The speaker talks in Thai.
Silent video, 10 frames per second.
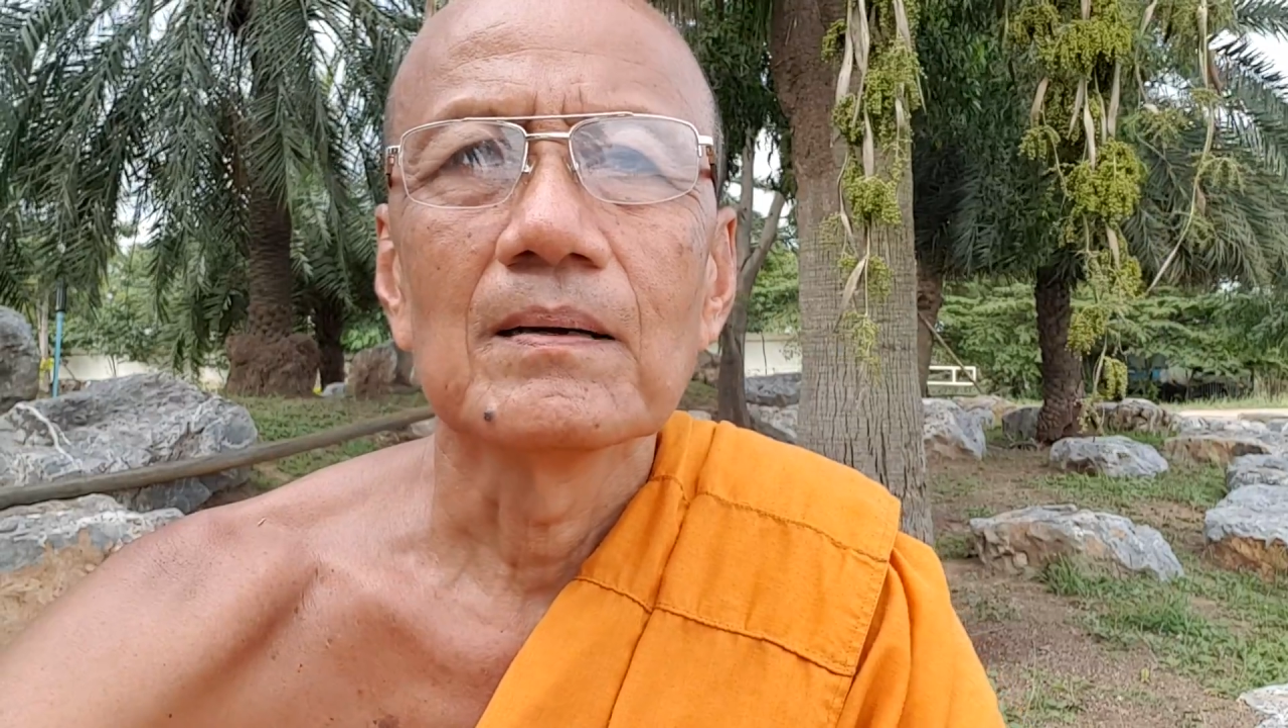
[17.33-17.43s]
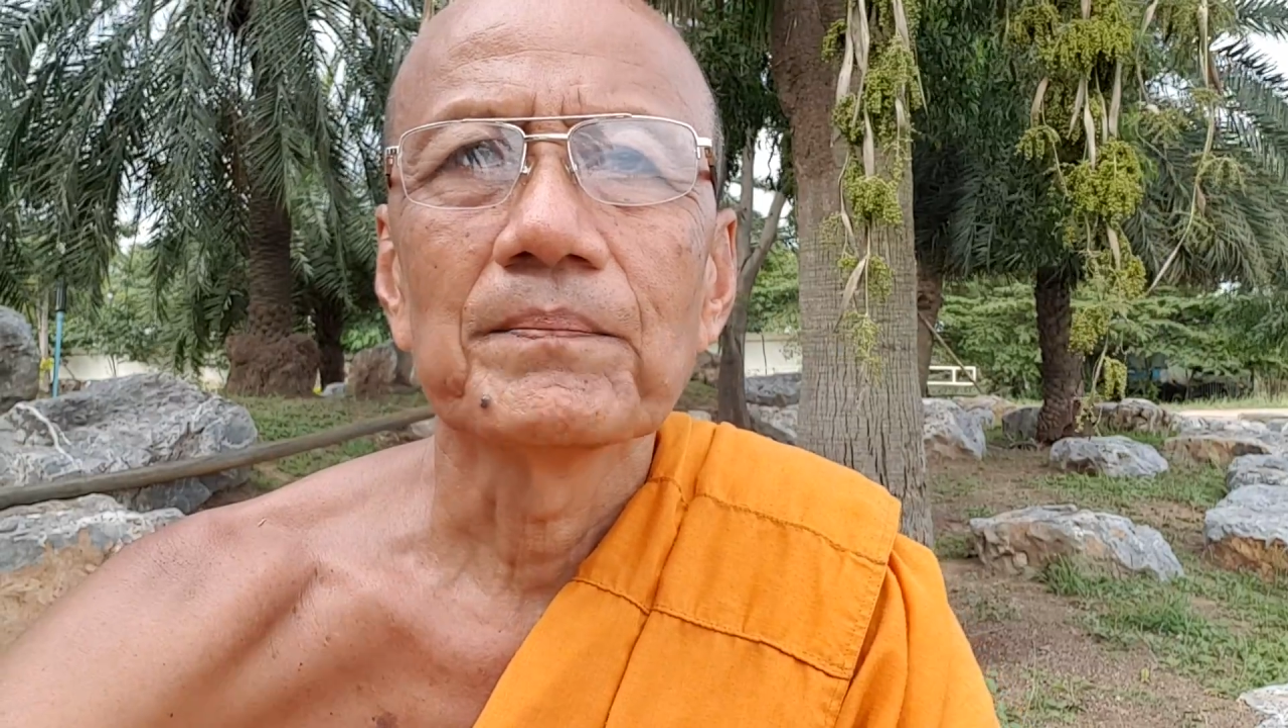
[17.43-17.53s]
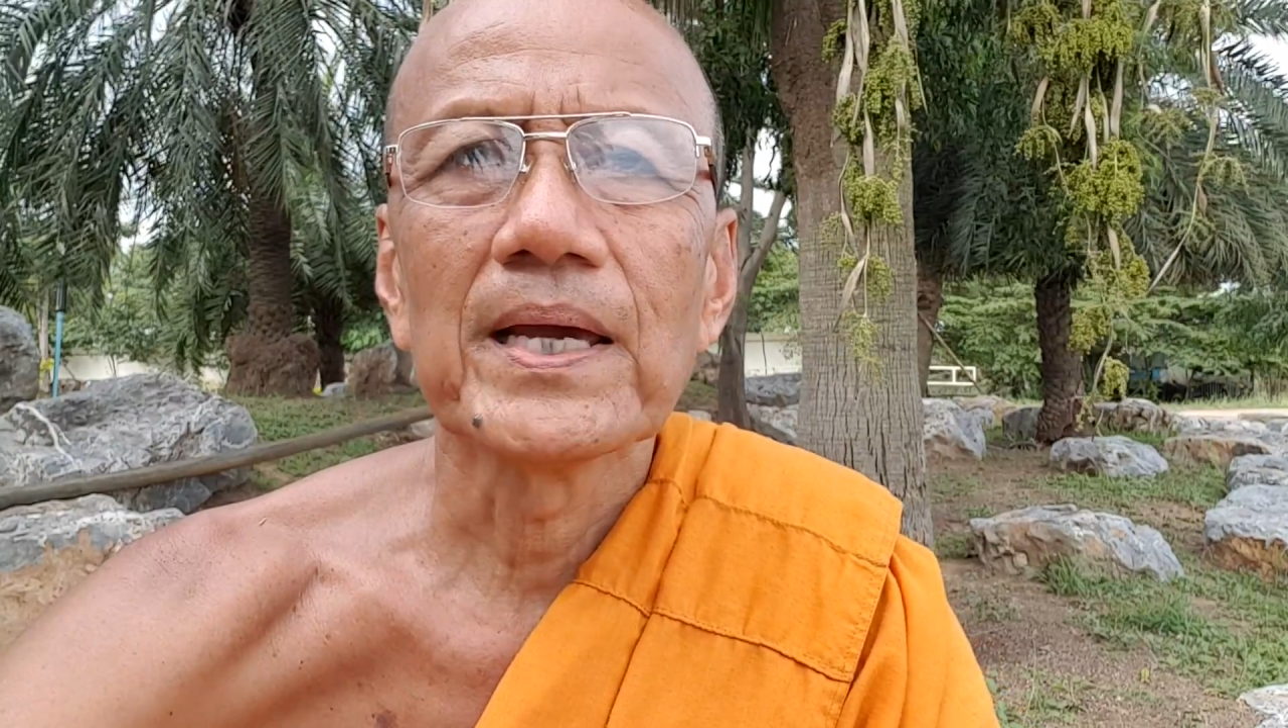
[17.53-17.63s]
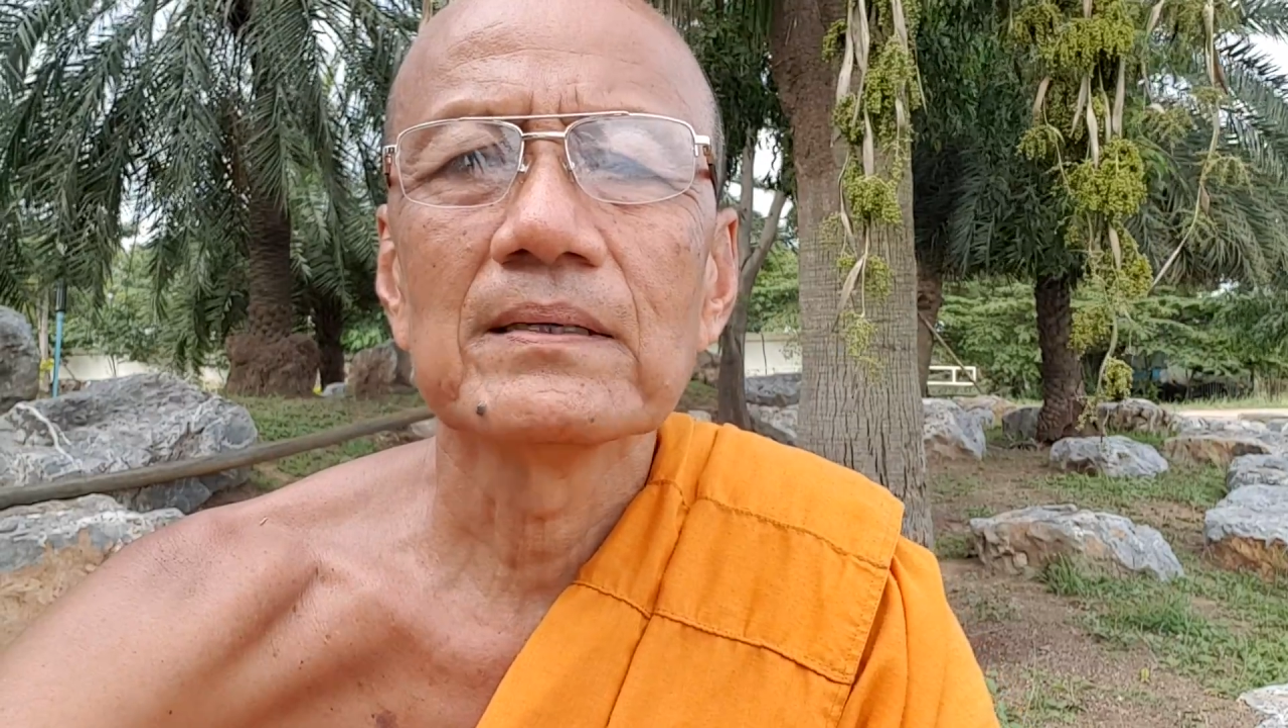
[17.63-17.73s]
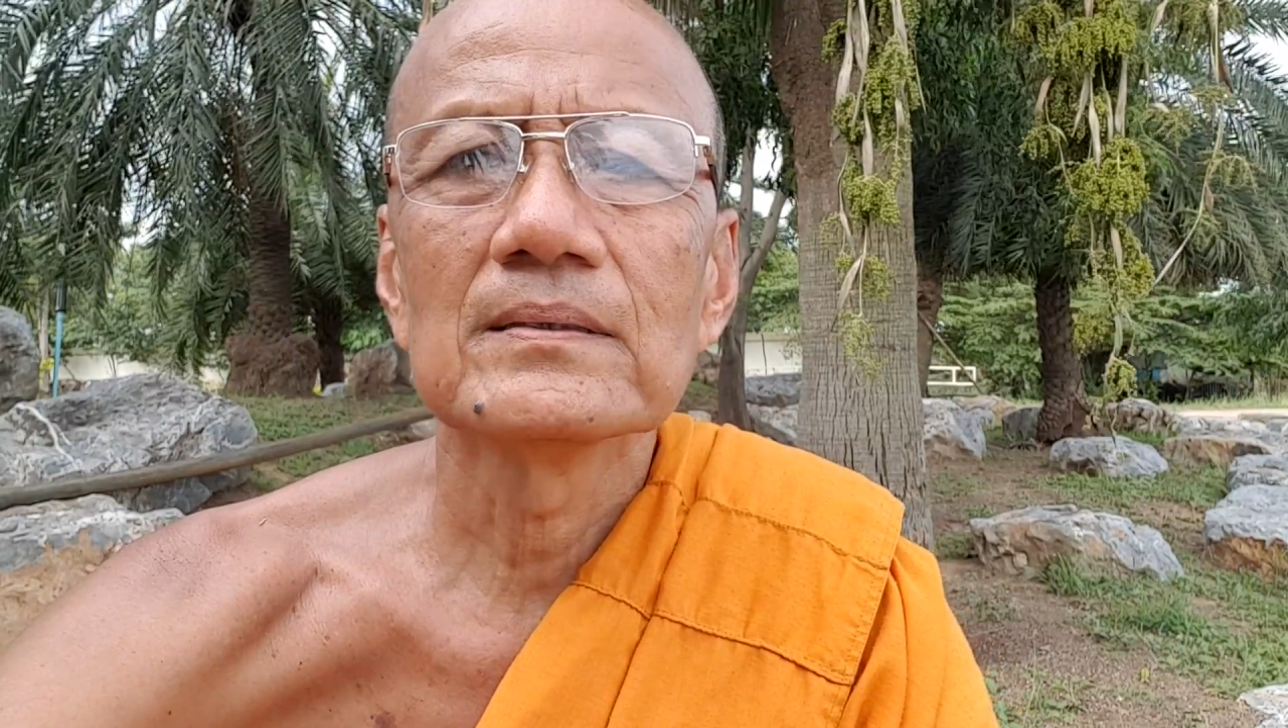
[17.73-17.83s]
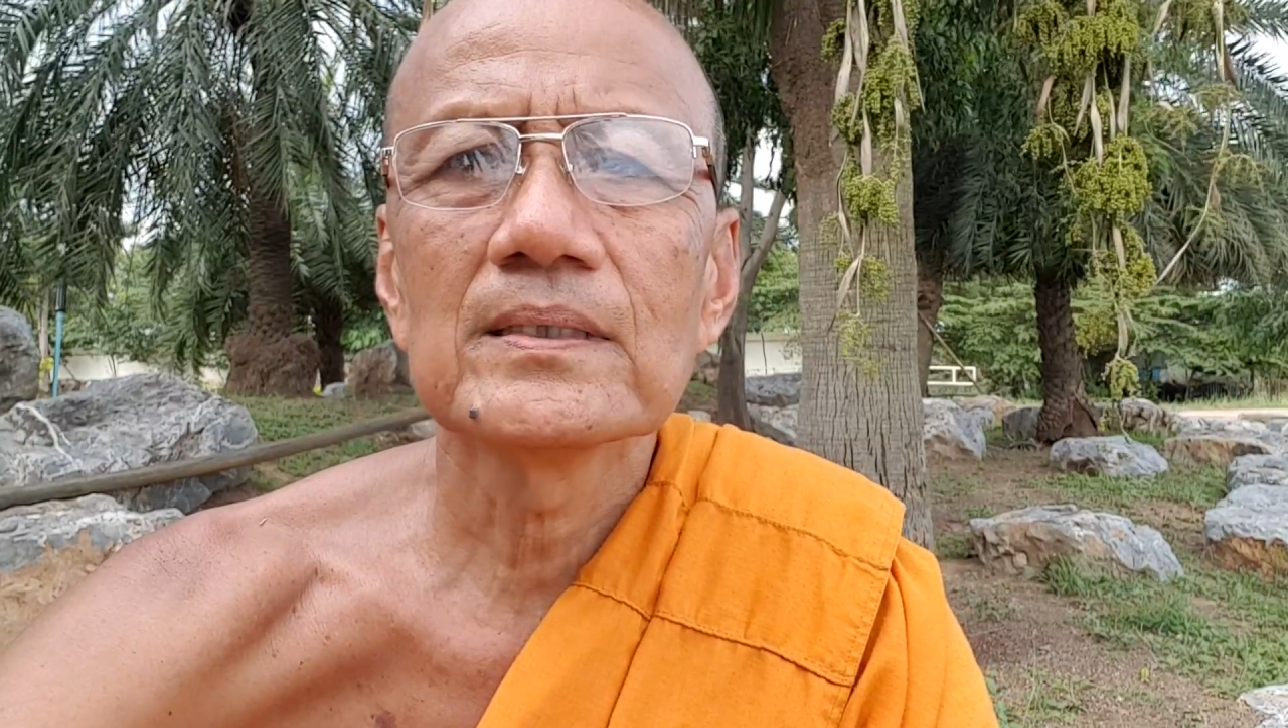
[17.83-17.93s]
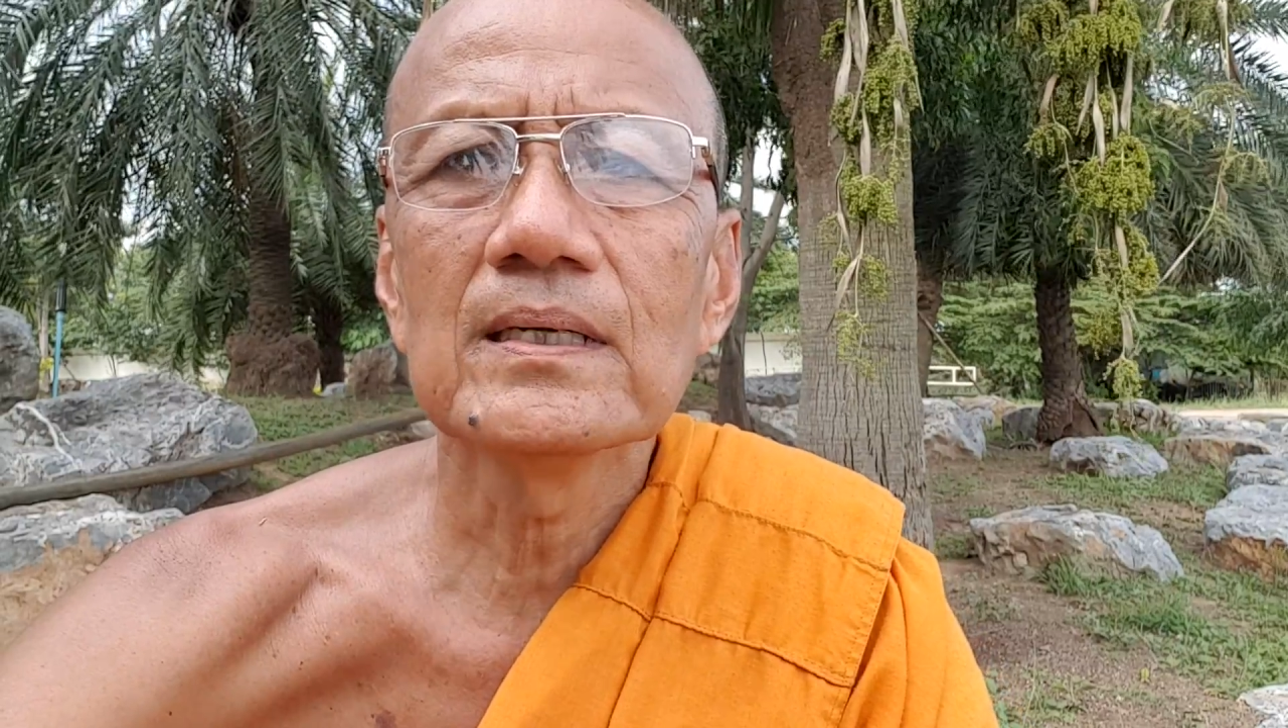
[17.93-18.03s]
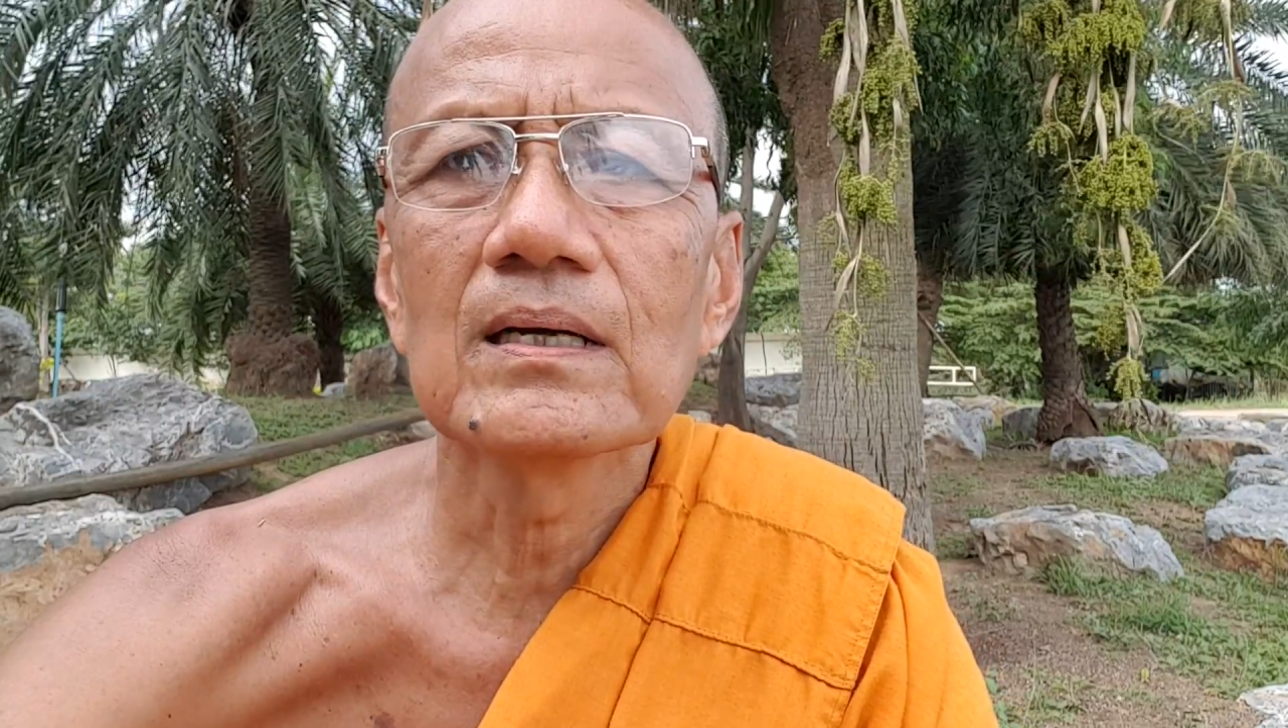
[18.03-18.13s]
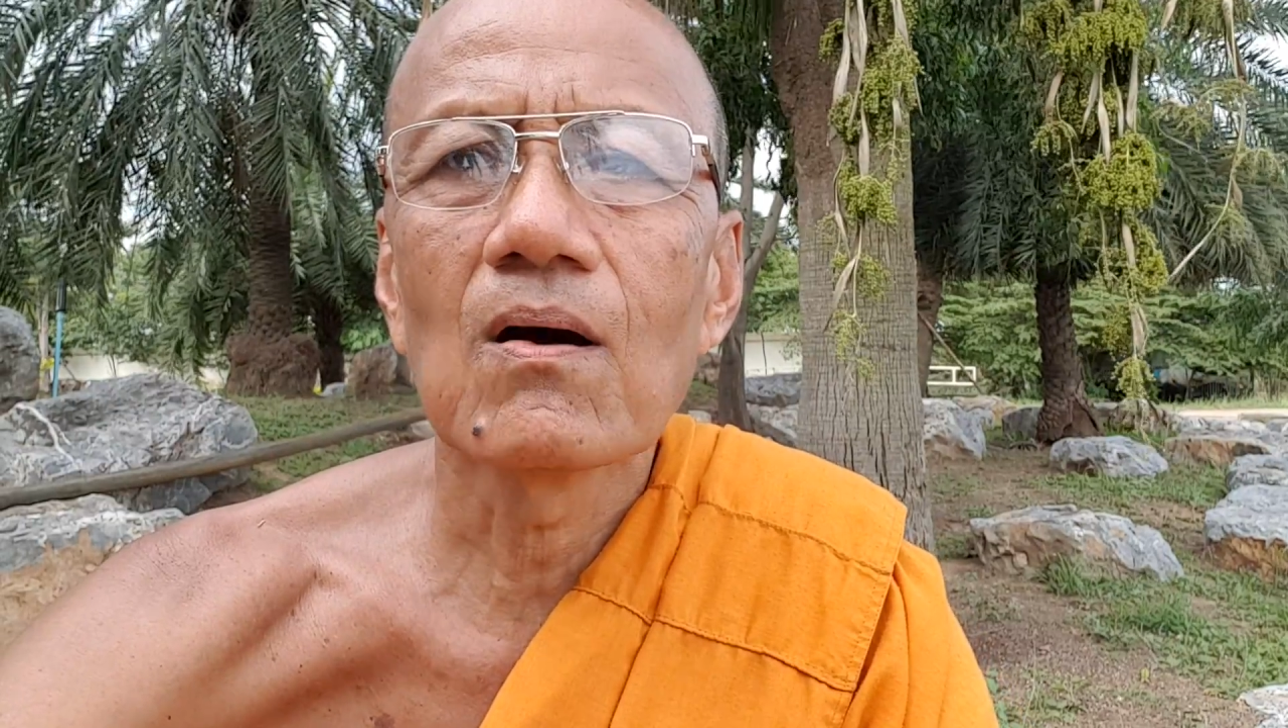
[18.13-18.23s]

เป็นชื่อ